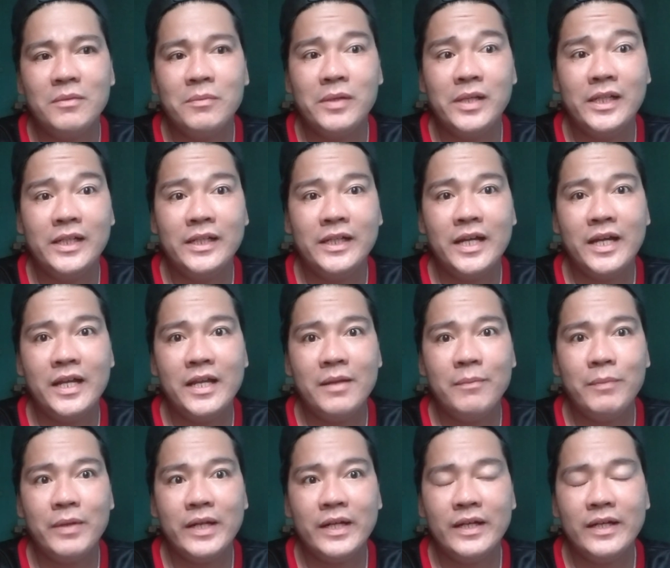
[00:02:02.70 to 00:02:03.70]
Maylin. Kaya
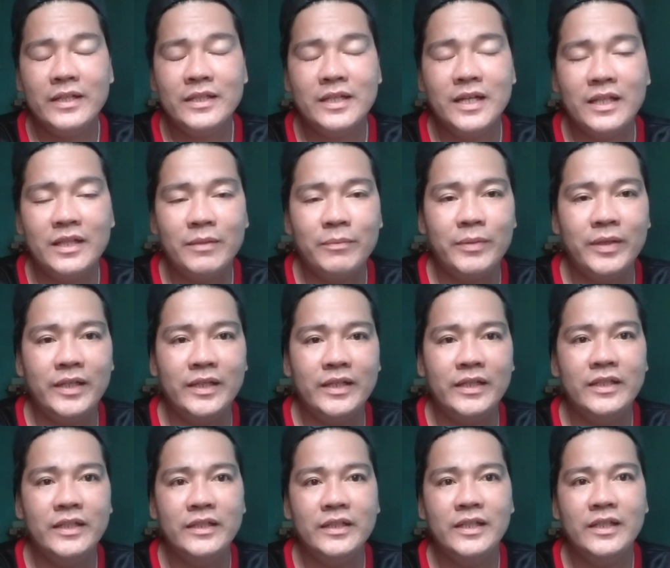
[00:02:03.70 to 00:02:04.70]
na barangay si Ate
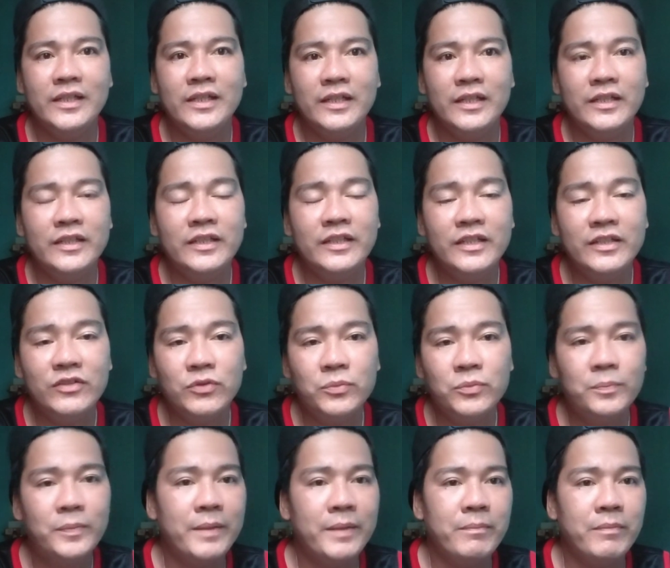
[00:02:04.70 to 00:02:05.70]
Maylin. Hindi, hindi
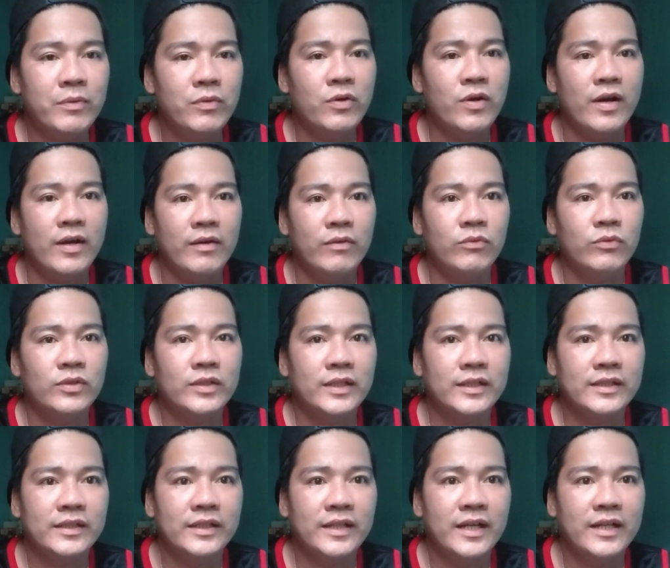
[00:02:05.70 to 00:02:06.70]
2.5 ho ang
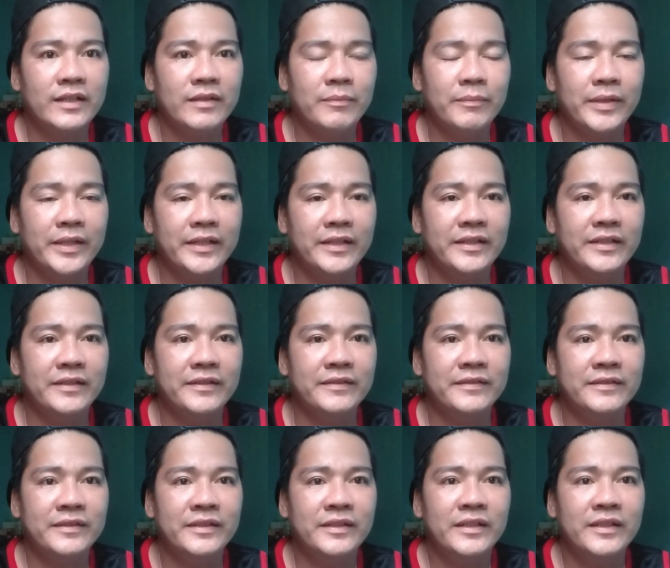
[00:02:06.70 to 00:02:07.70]
utang dyan ni Ate Maylin.
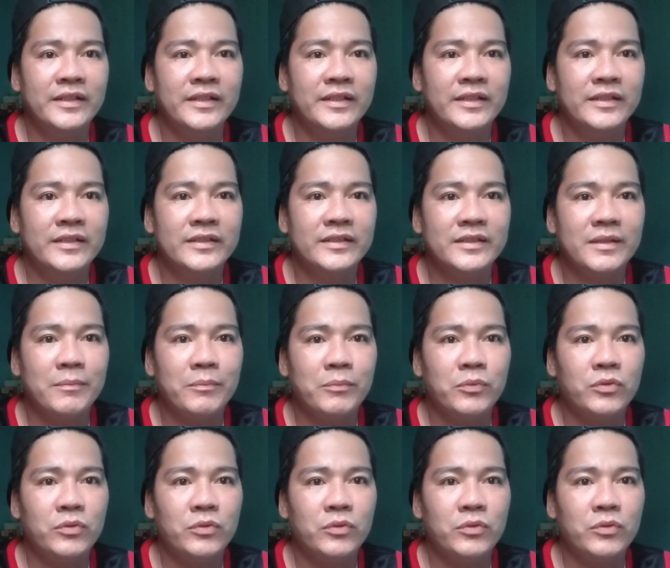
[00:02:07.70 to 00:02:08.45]
10,000.